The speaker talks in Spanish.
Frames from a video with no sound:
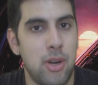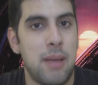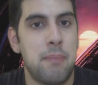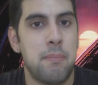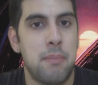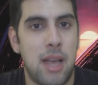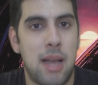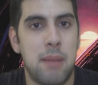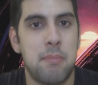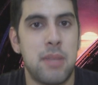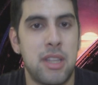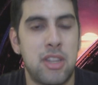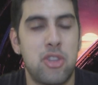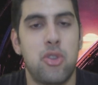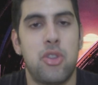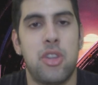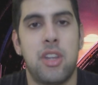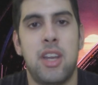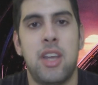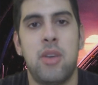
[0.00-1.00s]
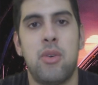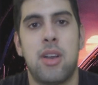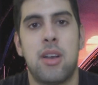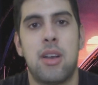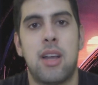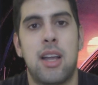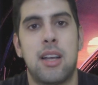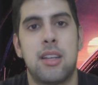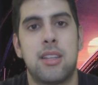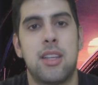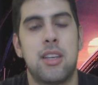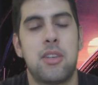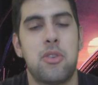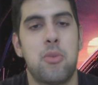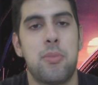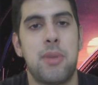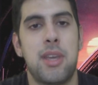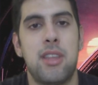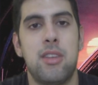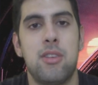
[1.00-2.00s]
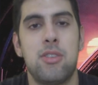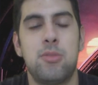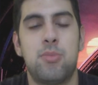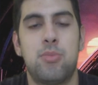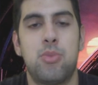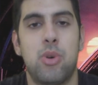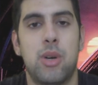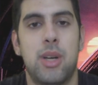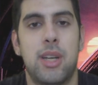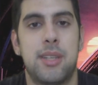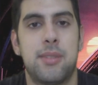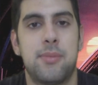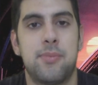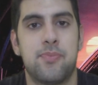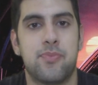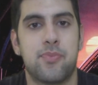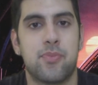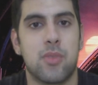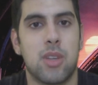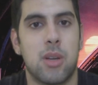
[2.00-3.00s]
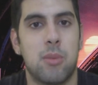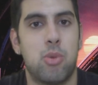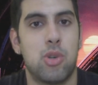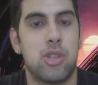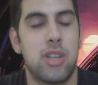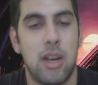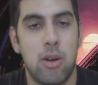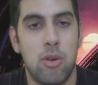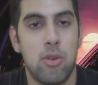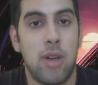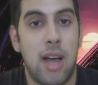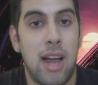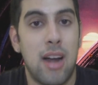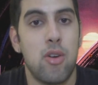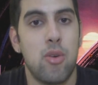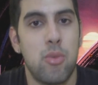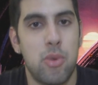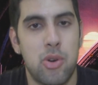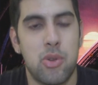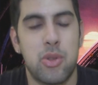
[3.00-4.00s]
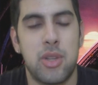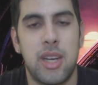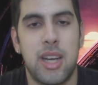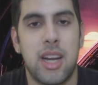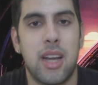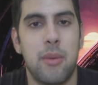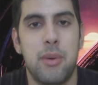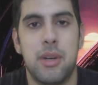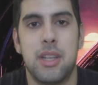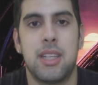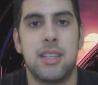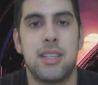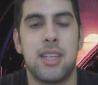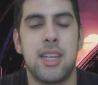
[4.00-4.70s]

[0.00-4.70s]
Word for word: veo que han, metido dinero, han, tenido medios, pues, pues algo, algo bueno tiene que haber